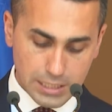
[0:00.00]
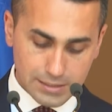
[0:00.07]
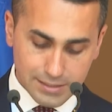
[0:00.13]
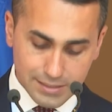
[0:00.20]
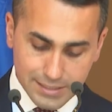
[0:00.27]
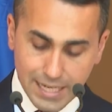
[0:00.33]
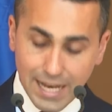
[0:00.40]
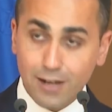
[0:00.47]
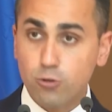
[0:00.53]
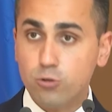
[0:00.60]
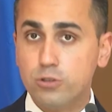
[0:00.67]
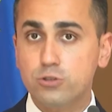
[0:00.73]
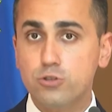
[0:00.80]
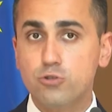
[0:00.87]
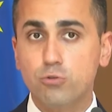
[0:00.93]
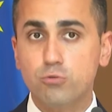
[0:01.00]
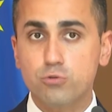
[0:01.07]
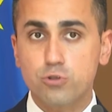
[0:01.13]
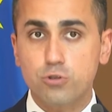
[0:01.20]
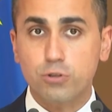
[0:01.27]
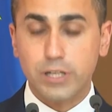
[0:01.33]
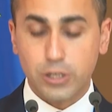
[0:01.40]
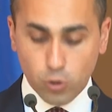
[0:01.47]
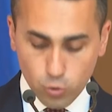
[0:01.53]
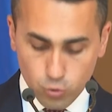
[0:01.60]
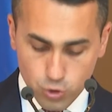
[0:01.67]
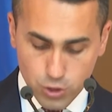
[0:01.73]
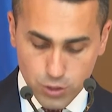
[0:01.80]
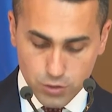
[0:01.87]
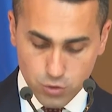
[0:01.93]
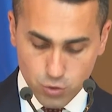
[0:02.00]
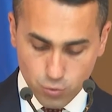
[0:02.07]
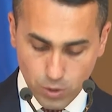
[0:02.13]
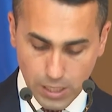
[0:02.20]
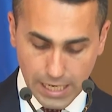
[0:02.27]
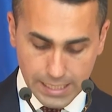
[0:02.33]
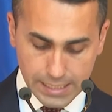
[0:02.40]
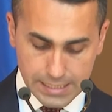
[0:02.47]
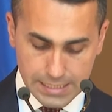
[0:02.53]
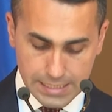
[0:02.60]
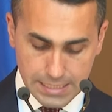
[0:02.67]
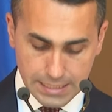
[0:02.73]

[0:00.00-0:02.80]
di dialogo e di soluzione consensuale